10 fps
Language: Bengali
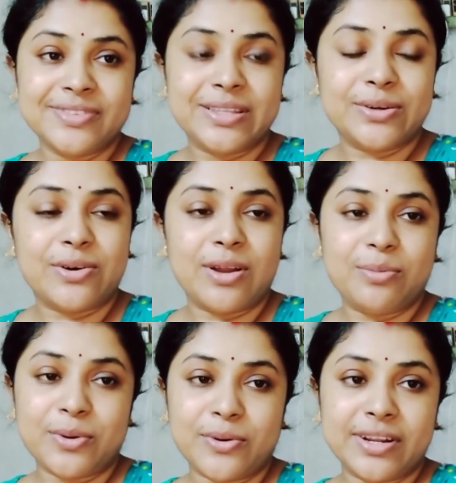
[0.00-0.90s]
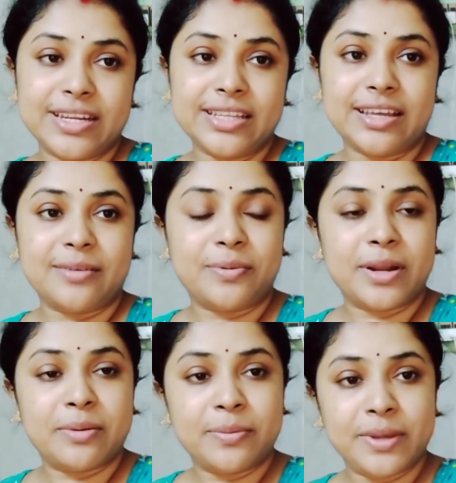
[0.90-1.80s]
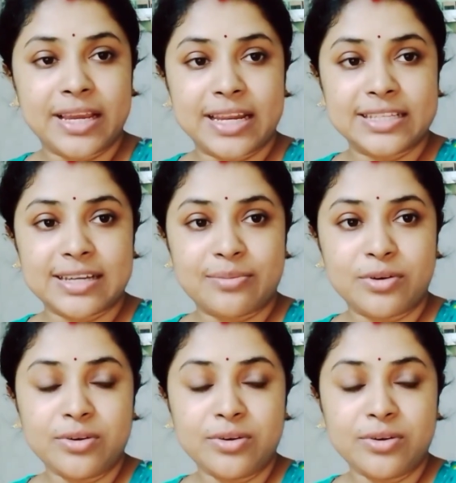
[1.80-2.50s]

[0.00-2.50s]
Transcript: তো গল্প করে নিই তারপর আবার বিকালে যাব